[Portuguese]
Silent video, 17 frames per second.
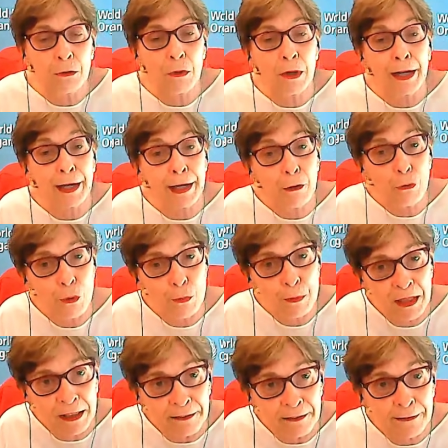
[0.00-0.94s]
Então, a
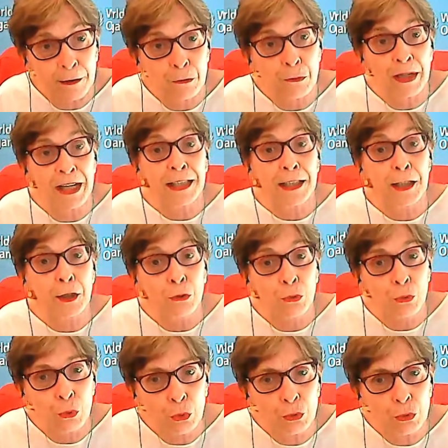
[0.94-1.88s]
recomendação é que
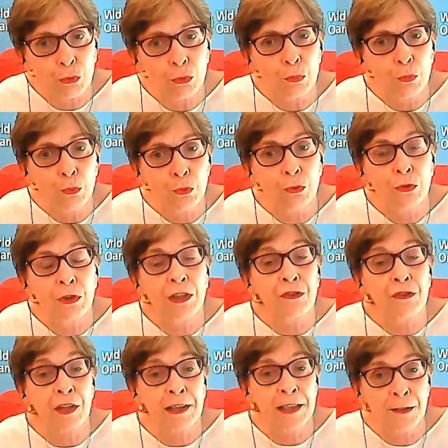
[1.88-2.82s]
todo mundo
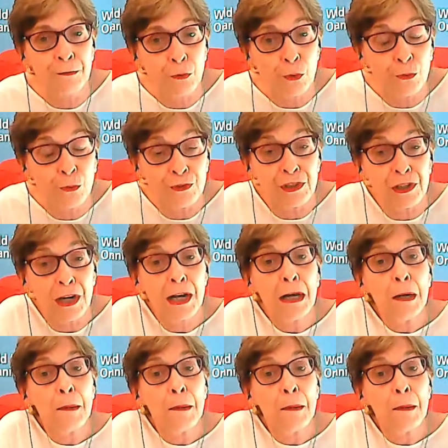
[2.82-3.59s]
que já teve Covid,